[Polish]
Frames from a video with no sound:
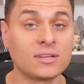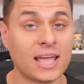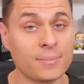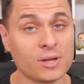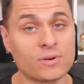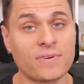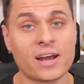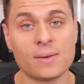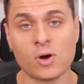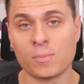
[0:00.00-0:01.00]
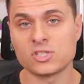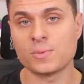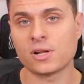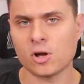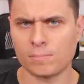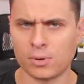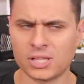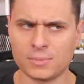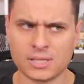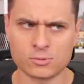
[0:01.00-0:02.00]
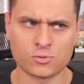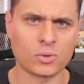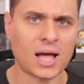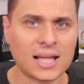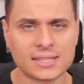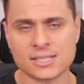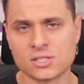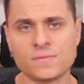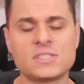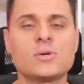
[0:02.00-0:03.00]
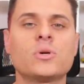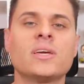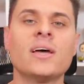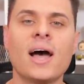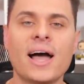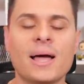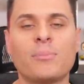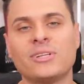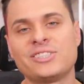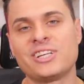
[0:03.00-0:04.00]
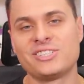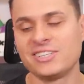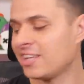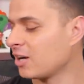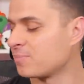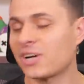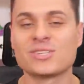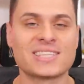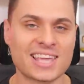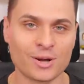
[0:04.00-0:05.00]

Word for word: gamingwithfarel.gmail.com Podaj mi tam swój adres do wysyłki, a ja podeślę ci tego przekozackiego